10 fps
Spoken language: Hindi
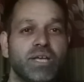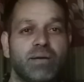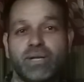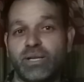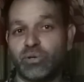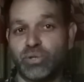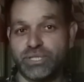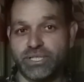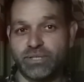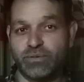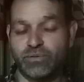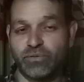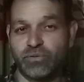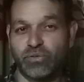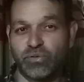हमारा क्वेश्चन
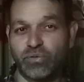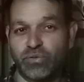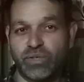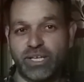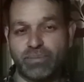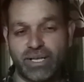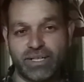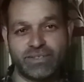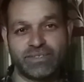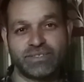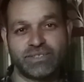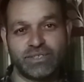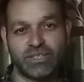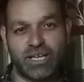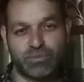फिर एक बार
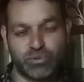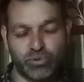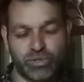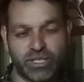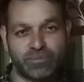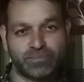आप सुनिए